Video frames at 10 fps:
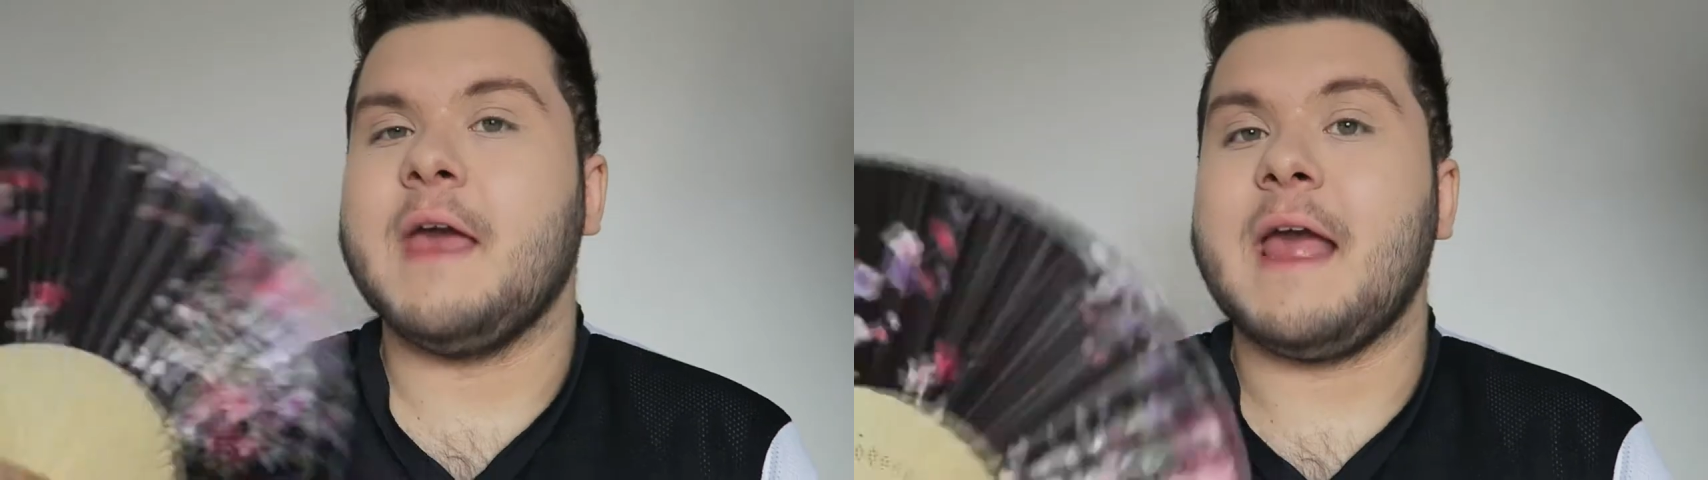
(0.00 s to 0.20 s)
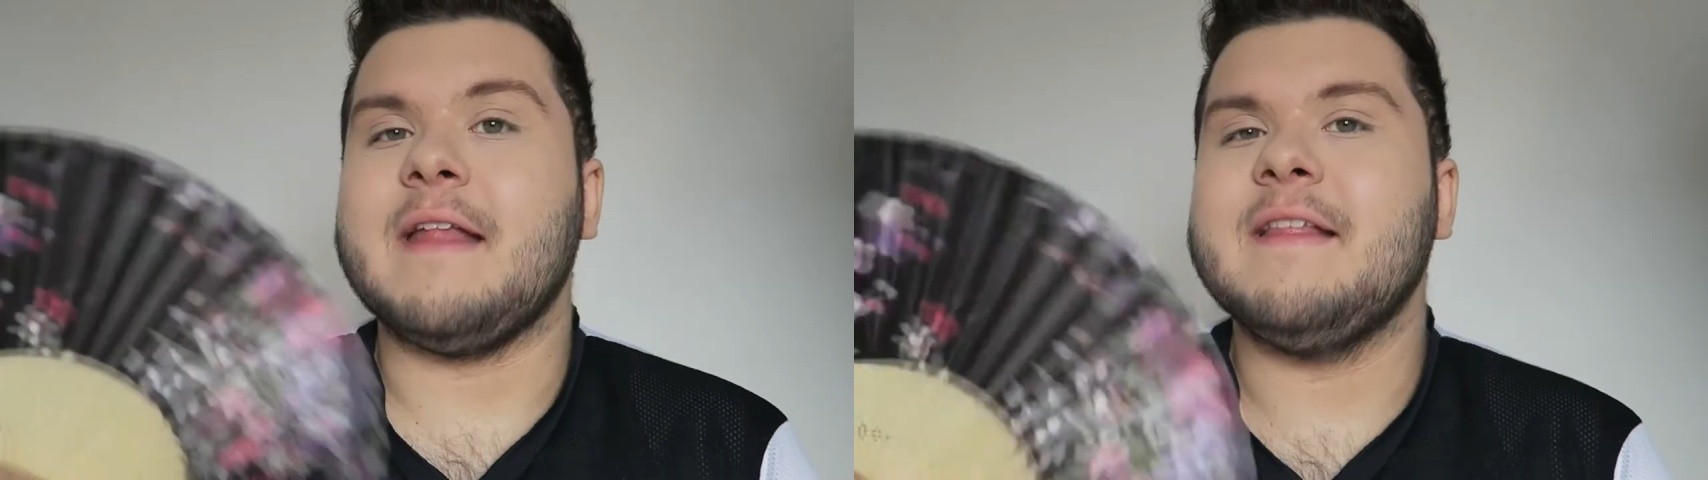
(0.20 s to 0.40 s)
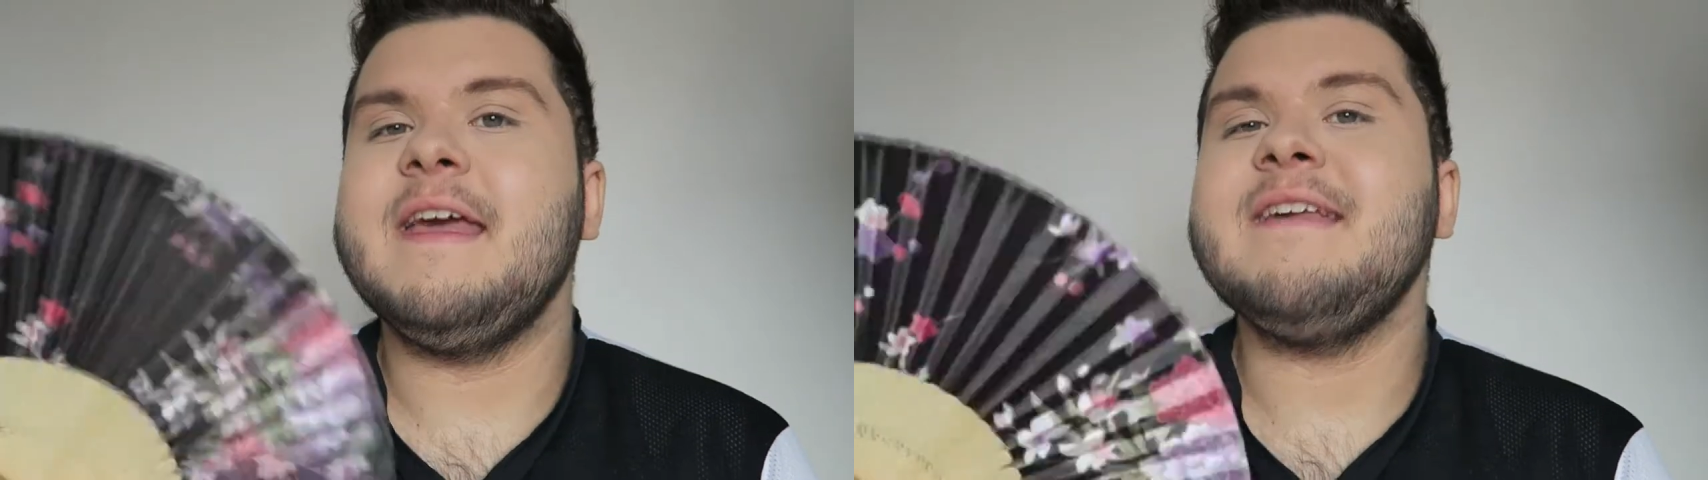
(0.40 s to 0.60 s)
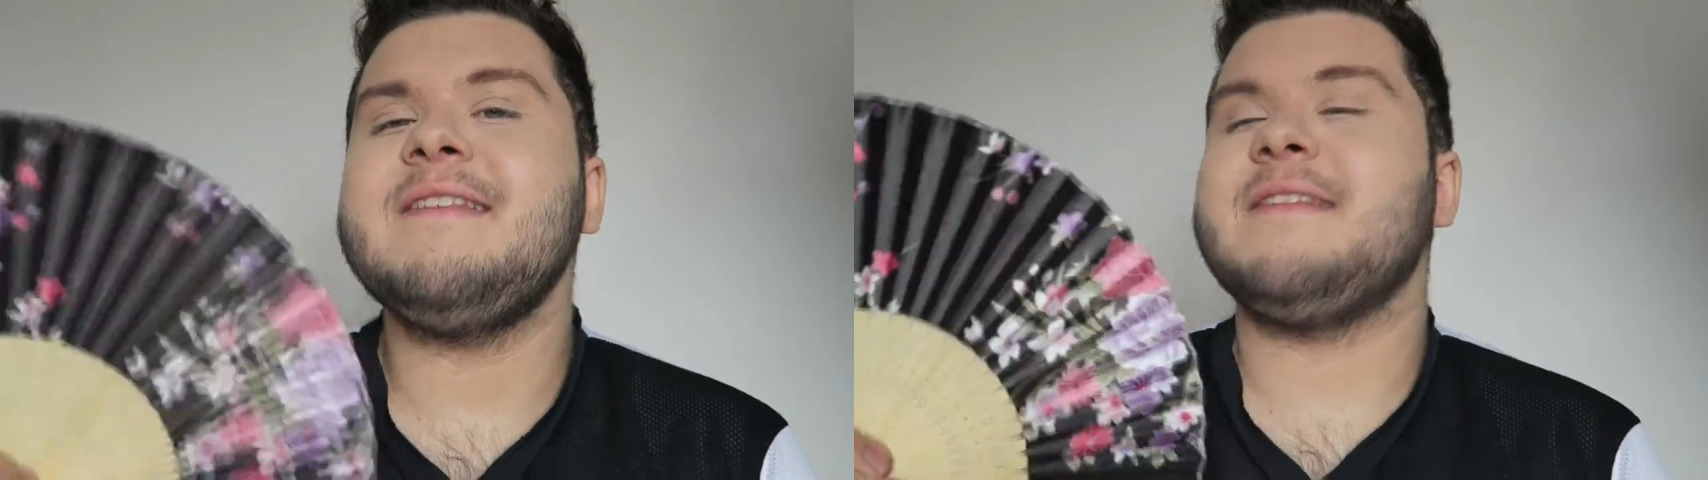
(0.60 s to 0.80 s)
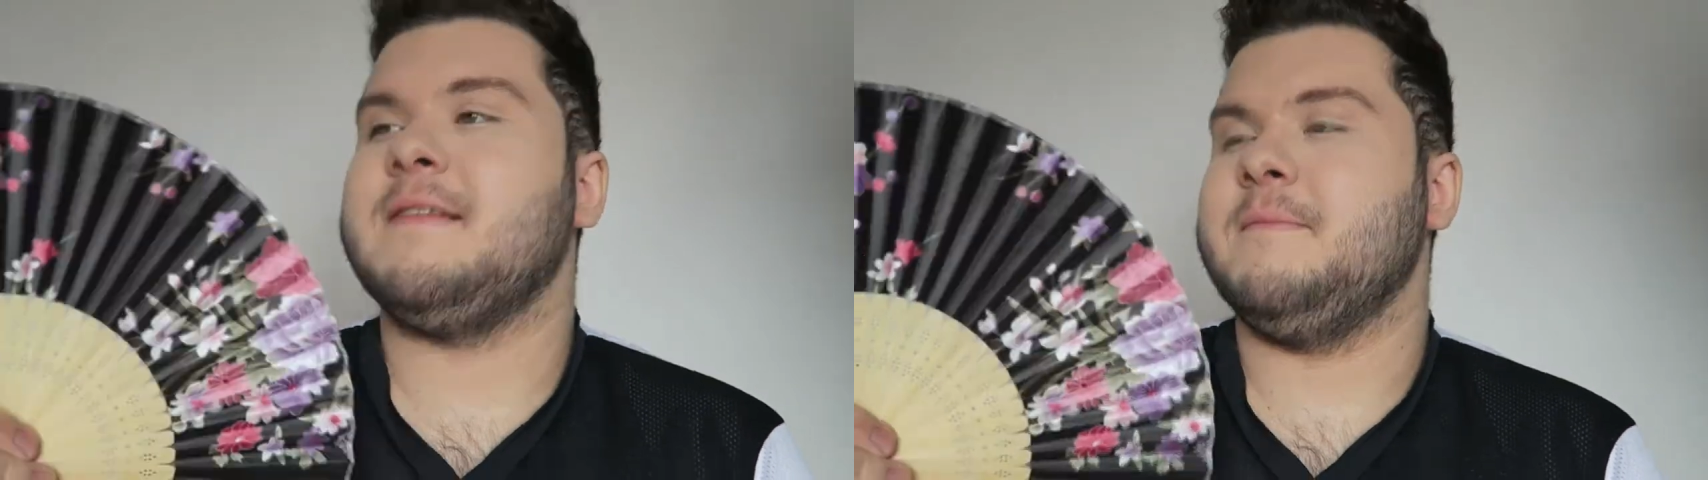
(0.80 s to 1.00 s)
and
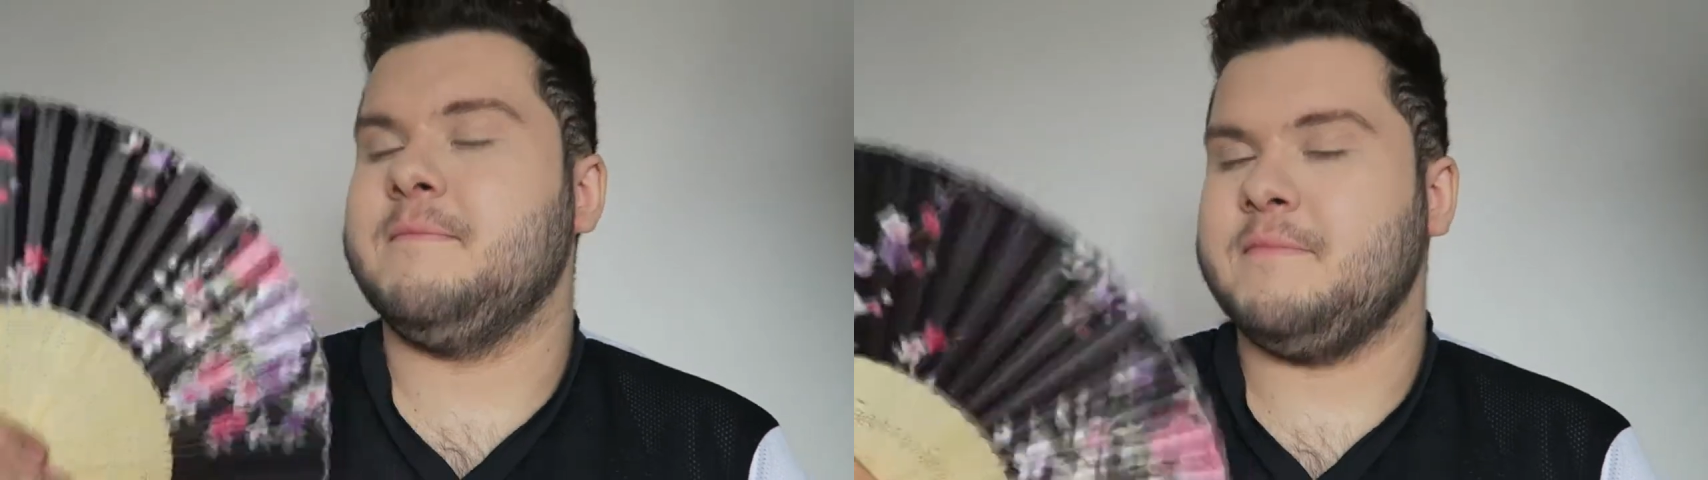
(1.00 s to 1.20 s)
this